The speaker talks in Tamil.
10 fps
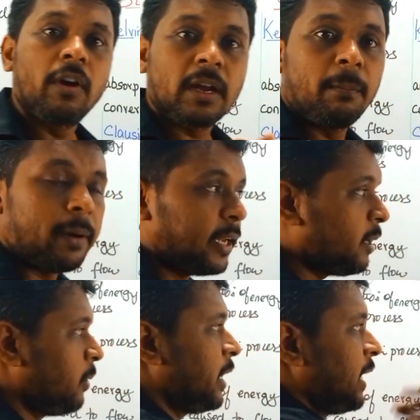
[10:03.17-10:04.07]
ஓவர் கம் பண்ணி
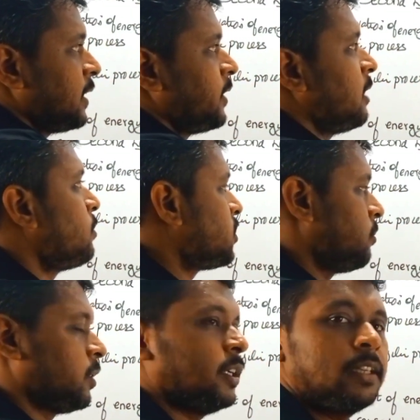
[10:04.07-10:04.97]
நம்மளுக்கு இங்கே
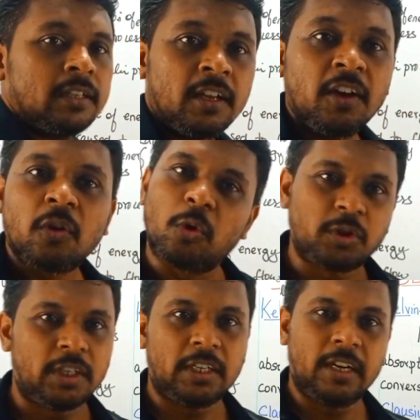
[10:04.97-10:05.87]
ஸ்டேட்மெண்ட்ஸ் நம்மளுக்கு
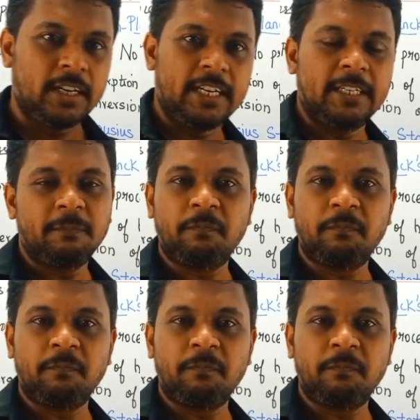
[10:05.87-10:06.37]
கொடுத்துருக்காங்க